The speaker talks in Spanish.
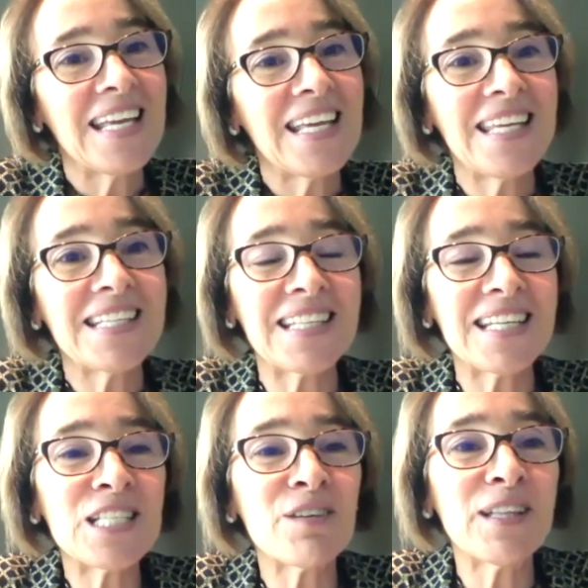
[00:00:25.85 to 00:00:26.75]
y
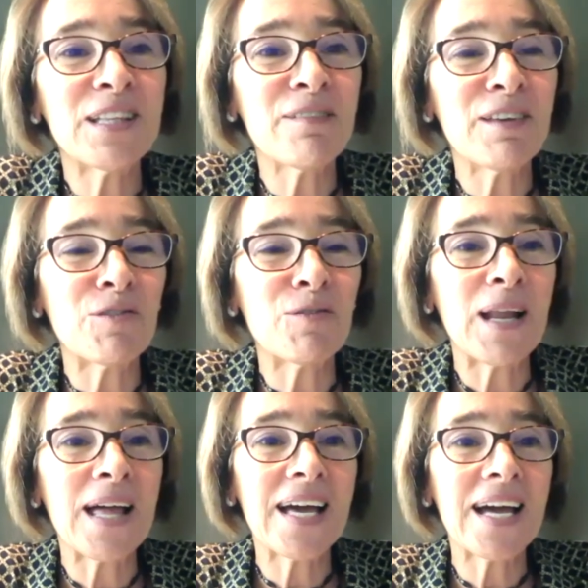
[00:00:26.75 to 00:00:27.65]
estrechamente
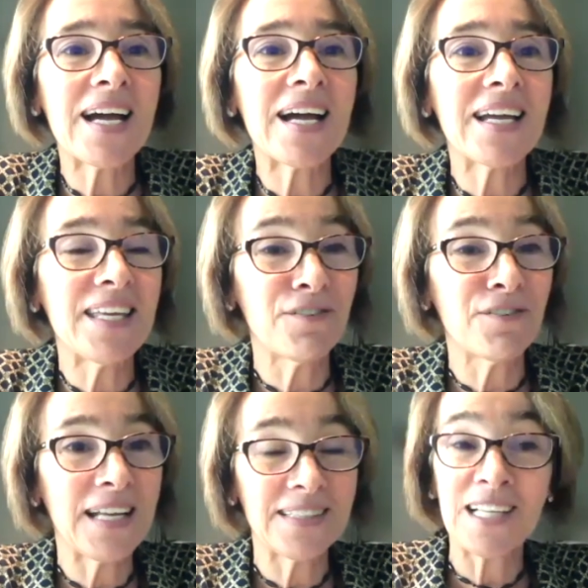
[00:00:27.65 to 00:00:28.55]
vinculada a IFLAN.